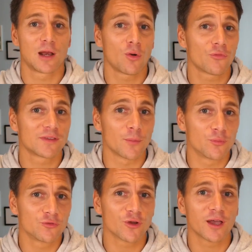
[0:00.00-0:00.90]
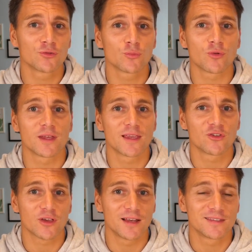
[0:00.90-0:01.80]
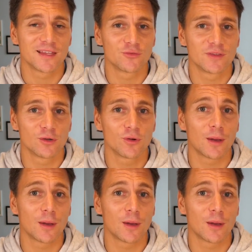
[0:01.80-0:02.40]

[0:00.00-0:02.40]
Alors en fait, il y a plusieurs raisons pour lesquelles je réalise cette vidéo.